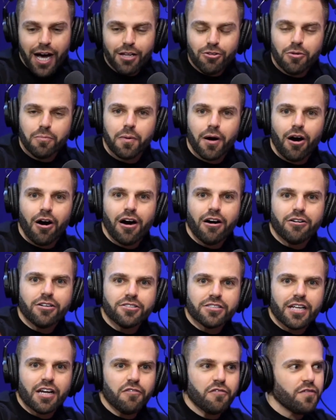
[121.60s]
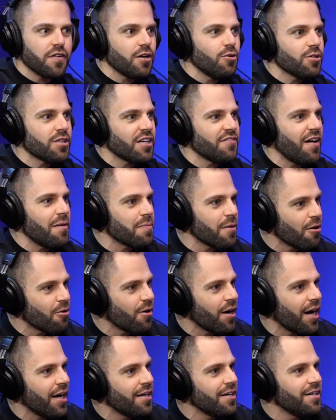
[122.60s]
no brócolis, na fruta, vai
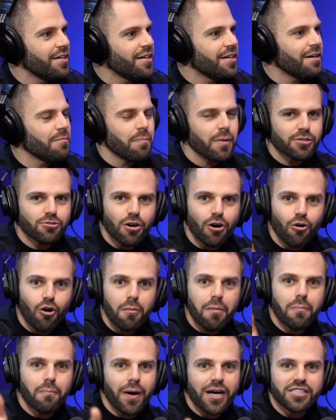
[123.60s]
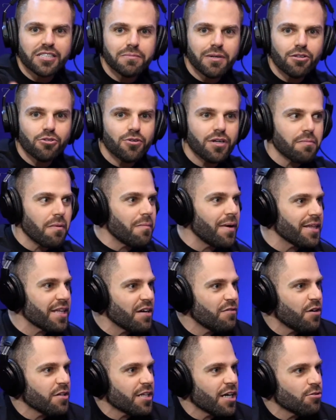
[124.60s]
procurar. Porra. O pessoal come paz de amendoim, vai matar a
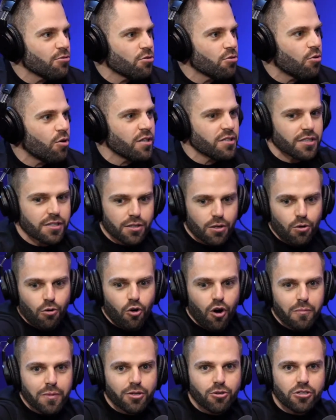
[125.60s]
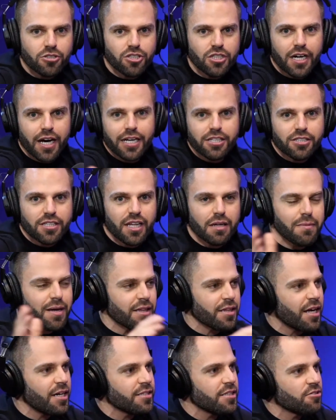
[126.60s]
vontade do doce. Do então doce. come doce de leite, que tem
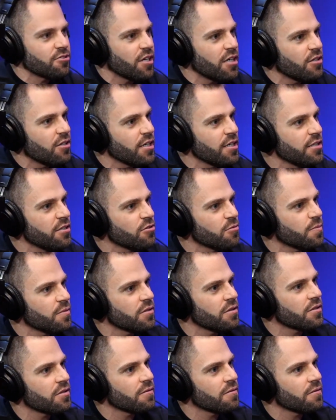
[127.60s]
metade das calorias, pô. Dá pra